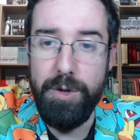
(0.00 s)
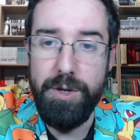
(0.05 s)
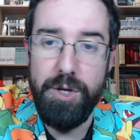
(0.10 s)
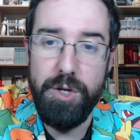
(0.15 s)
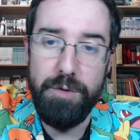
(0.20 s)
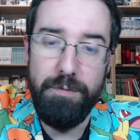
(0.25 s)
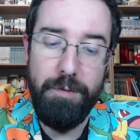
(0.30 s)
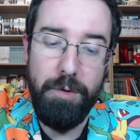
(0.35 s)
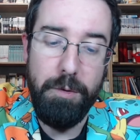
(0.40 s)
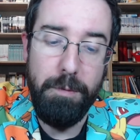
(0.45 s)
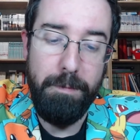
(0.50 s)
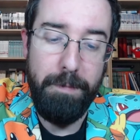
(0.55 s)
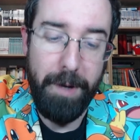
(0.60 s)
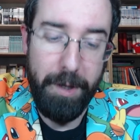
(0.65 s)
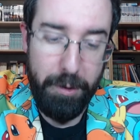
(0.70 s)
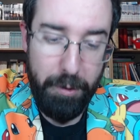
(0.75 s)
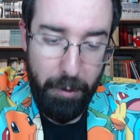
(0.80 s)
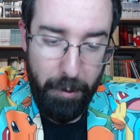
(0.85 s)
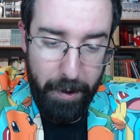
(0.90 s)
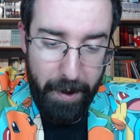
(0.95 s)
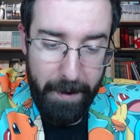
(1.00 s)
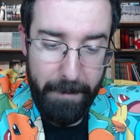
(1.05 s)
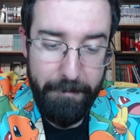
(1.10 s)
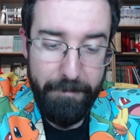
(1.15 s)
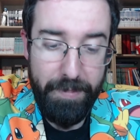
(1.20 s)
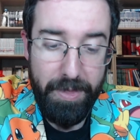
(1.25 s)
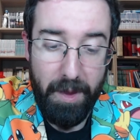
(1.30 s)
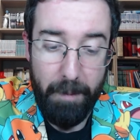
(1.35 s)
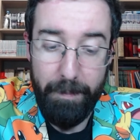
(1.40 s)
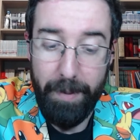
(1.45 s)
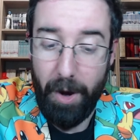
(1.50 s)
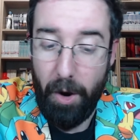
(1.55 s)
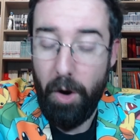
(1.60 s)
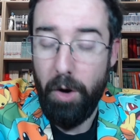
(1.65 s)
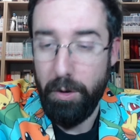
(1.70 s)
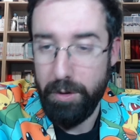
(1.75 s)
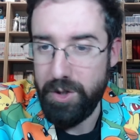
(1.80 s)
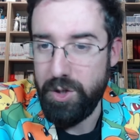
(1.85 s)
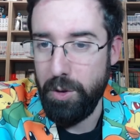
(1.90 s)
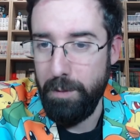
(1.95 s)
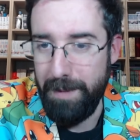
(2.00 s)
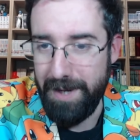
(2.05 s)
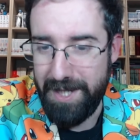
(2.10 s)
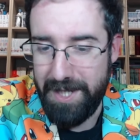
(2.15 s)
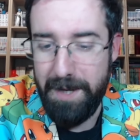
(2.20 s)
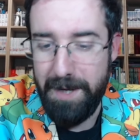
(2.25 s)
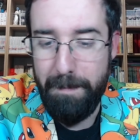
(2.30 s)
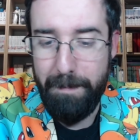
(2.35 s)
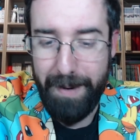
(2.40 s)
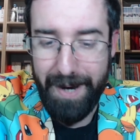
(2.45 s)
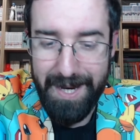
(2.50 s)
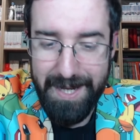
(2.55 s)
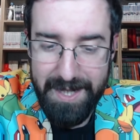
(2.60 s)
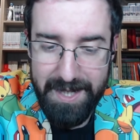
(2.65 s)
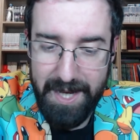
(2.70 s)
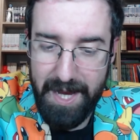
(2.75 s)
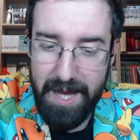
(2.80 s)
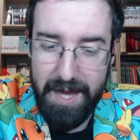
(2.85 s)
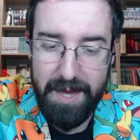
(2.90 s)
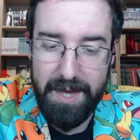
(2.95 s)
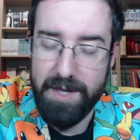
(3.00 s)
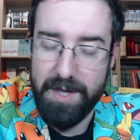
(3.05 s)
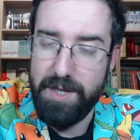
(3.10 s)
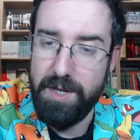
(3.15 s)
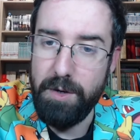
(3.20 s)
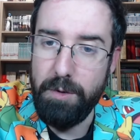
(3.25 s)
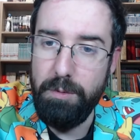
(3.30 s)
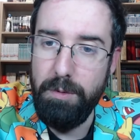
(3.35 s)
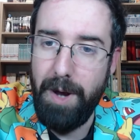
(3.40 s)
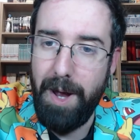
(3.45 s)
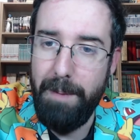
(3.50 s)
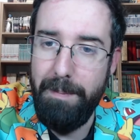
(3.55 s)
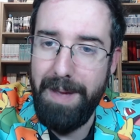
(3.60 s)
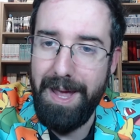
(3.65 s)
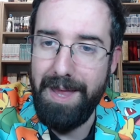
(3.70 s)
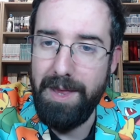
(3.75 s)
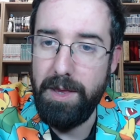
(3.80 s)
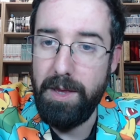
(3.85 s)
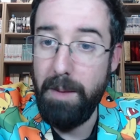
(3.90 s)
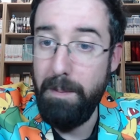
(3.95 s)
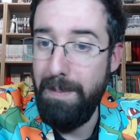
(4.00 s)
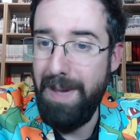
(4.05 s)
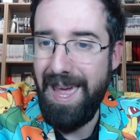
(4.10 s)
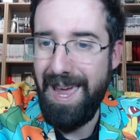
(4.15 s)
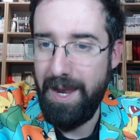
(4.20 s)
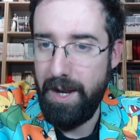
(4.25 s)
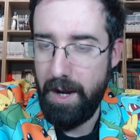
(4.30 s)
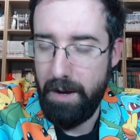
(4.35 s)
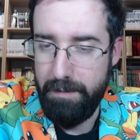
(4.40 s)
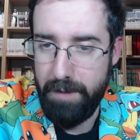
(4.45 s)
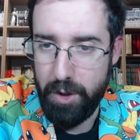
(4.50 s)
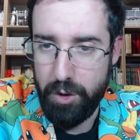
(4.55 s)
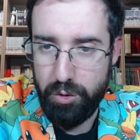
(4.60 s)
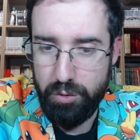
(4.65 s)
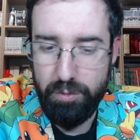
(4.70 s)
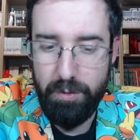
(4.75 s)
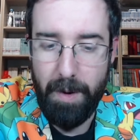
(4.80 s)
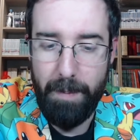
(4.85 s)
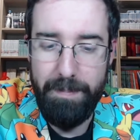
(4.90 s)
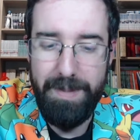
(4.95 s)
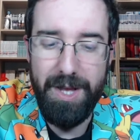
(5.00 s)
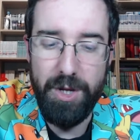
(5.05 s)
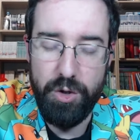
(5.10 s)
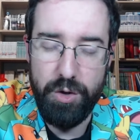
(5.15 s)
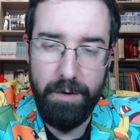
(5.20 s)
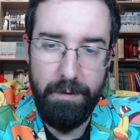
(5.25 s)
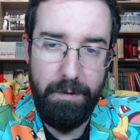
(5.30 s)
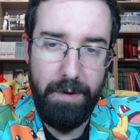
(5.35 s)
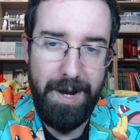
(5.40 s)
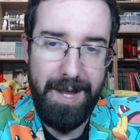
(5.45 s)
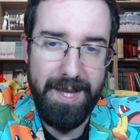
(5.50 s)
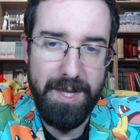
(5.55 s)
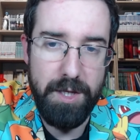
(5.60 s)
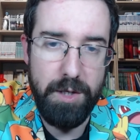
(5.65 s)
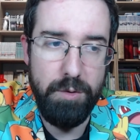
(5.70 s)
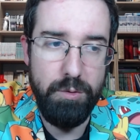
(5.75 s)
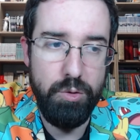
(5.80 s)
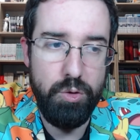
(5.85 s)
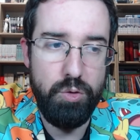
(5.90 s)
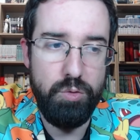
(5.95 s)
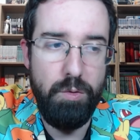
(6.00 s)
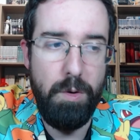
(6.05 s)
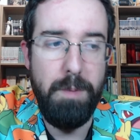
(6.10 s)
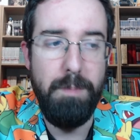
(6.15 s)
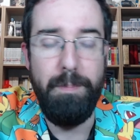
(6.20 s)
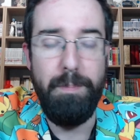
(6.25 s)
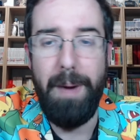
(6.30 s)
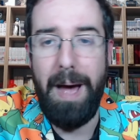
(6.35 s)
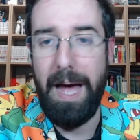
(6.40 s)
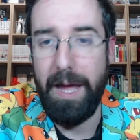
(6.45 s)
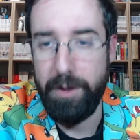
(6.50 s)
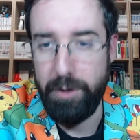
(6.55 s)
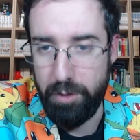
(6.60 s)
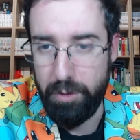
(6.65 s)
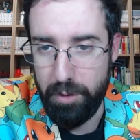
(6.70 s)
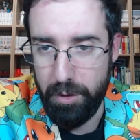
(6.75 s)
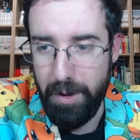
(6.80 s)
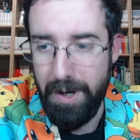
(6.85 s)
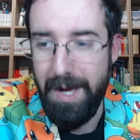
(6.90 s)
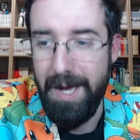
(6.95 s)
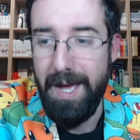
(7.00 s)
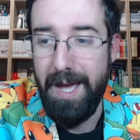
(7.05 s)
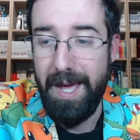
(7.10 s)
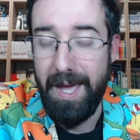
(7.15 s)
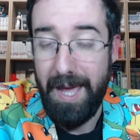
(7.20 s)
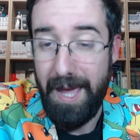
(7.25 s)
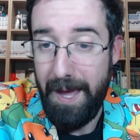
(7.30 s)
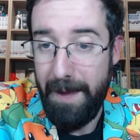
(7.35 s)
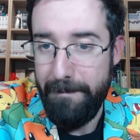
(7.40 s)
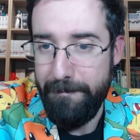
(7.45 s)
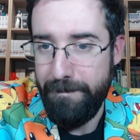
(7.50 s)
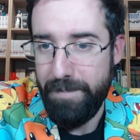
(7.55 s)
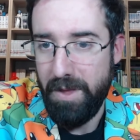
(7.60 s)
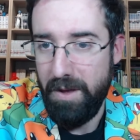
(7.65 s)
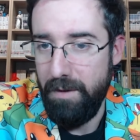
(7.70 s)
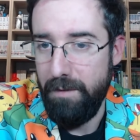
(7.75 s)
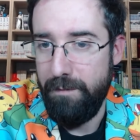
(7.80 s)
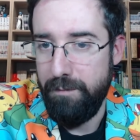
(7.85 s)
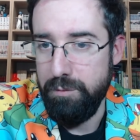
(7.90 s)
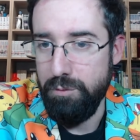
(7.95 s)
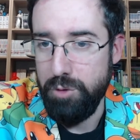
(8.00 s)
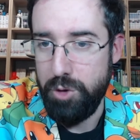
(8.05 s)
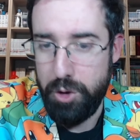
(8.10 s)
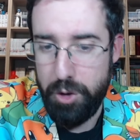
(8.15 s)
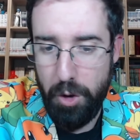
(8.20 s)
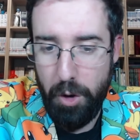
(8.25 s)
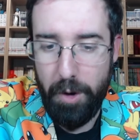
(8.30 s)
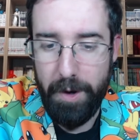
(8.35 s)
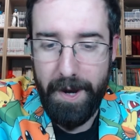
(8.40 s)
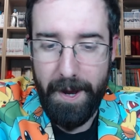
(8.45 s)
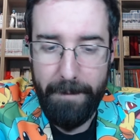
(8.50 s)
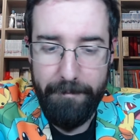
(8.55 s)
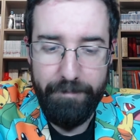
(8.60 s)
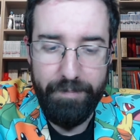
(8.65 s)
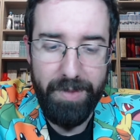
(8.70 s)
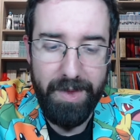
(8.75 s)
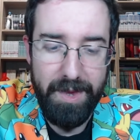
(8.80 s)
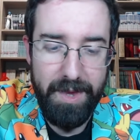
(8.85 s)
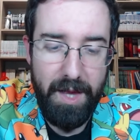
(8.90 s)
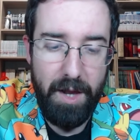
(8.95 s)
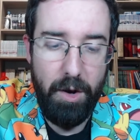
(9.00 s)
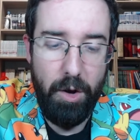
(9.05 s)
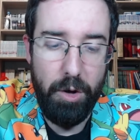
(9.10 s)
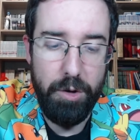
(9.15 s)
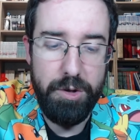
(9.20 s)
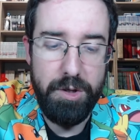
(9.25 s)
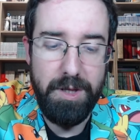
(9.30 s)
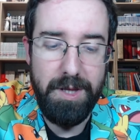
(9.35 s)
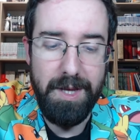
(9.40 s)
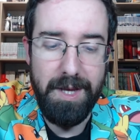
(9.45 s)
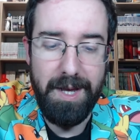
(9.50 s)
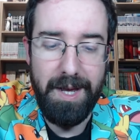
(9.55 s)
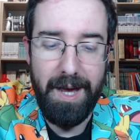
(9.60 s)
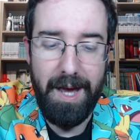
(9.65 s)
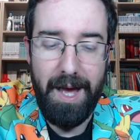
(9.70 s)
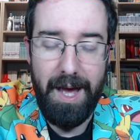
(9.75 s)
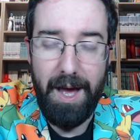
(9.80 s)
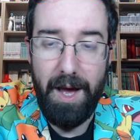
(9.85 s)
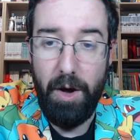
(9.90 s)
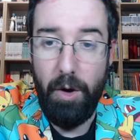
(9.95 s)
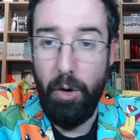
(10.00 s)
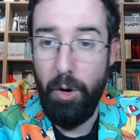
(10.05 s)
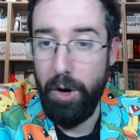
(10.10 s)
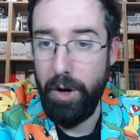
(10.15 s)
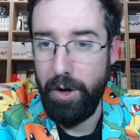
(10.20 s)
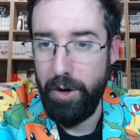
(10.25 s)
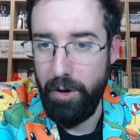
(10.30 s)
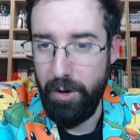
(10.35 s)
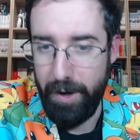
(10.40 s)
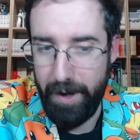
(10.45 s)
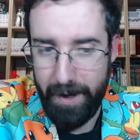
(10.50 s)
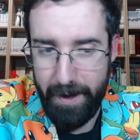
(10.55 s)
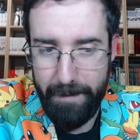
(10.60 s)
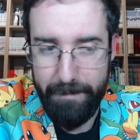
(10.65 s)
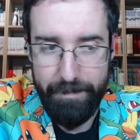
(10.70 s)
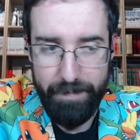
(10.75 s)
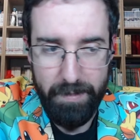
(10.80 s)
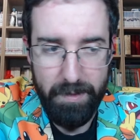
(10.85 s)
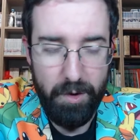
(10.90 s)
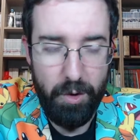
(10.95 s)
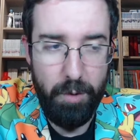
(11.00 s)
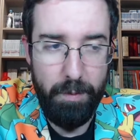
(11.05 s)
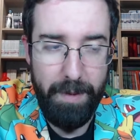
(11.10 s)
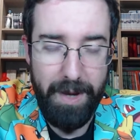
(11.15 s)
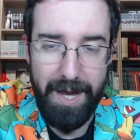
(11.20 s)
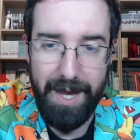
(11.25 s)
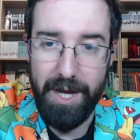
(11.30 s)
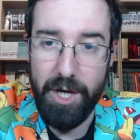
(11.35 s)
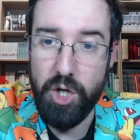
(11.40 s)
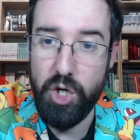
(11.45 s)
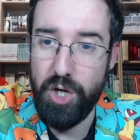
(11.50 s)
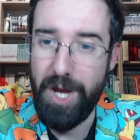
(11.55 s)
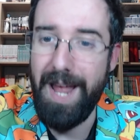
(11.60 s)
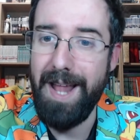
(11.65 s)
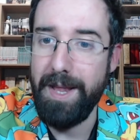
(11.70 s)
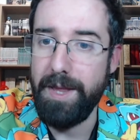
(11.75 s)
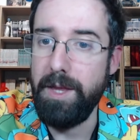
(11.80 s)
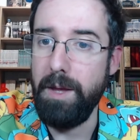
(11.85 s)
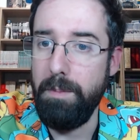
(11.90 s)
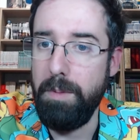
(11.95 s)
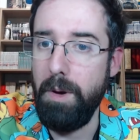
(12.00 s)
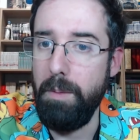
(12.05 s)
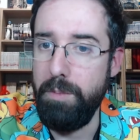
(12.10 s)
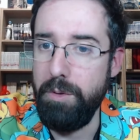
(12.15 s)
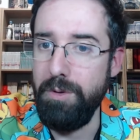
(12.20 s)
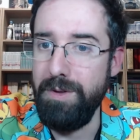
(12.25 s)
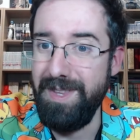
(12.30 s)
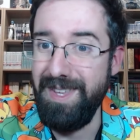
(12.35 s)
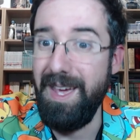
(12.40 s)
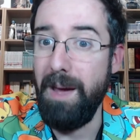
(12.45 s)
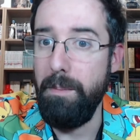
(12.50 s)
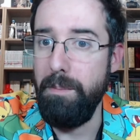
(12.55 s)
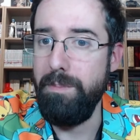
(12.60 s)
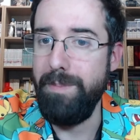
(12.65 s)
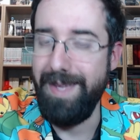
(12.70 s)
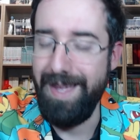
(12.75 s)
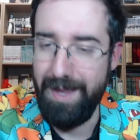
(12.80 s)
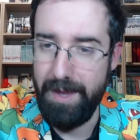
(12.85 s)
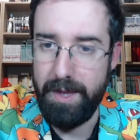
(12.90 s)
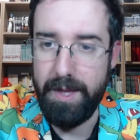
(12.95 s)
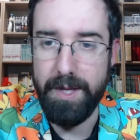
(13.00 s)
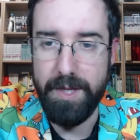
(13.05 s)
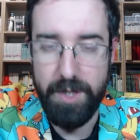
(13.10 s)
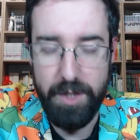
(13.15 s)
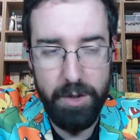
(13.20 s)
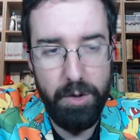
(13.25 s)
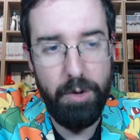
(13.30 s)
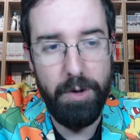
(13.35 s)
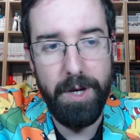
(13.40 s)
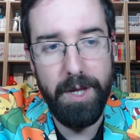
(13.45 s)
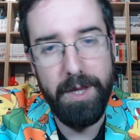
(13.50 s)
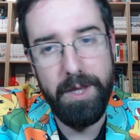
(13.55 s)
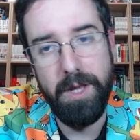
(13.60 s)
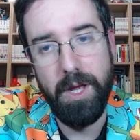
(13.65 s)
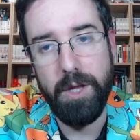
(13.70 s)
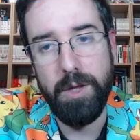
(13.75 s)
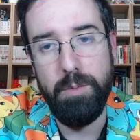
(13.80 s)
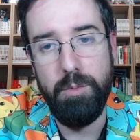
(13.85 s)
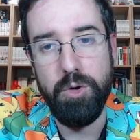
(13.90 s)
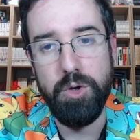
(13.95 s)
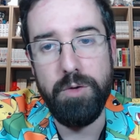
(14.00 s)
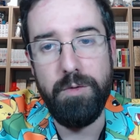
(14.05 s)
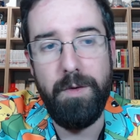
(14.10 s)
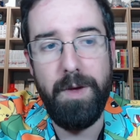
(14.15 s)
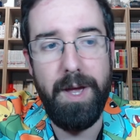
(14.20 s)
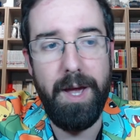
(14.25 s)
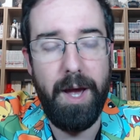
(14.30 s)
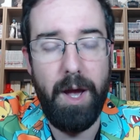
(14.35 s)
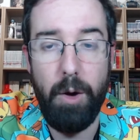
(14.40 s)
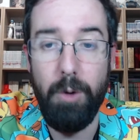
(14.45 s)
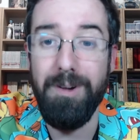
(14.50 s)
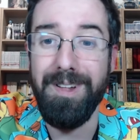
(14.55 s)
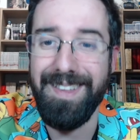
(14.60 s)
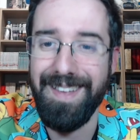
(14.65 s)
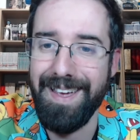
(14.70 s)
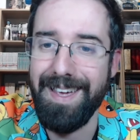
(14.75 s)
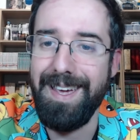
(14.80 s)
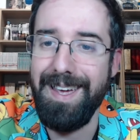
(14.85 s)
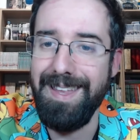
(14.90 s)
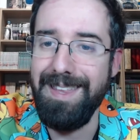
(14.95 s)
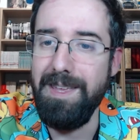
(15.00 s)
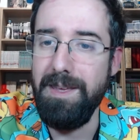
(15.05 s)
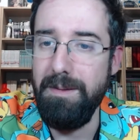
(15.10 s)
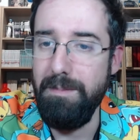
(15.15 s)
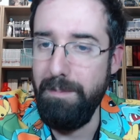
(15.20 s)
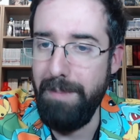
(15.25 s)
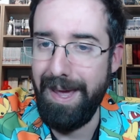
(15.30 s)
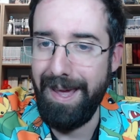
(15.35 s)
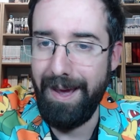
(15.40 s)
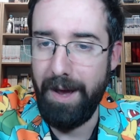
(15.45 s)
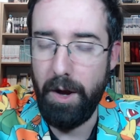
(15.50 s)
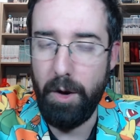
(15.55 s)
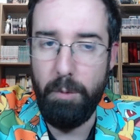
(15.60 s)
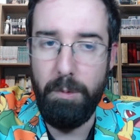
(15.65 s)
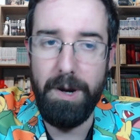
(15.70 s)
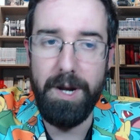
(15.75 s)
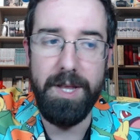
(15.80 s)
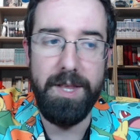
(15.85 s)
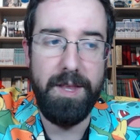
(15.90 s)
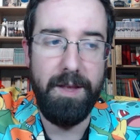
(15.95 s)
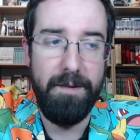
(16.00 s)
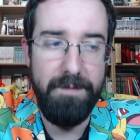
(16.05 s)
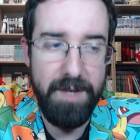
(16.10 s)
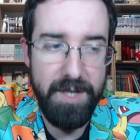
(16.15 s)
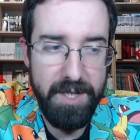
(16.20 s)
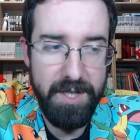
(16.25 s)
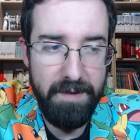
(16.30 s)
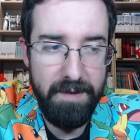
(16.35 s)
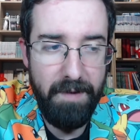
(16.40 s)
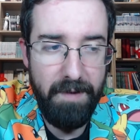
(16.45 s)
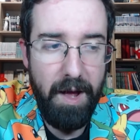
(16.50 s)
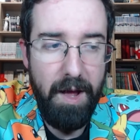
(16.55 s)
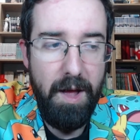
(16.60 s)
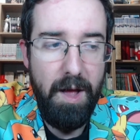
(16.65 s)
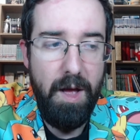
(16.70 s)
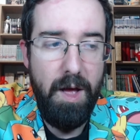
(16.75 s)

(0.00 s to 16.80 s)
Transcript: gli sviluppatori però insomma si presenta sicuramente bene ha una sua piacevolezza un suo impatto e eh, funziona nell'ottica horror come scelta proprio di ambientazione, di atmosfera, oltre che di mera qualità visiva.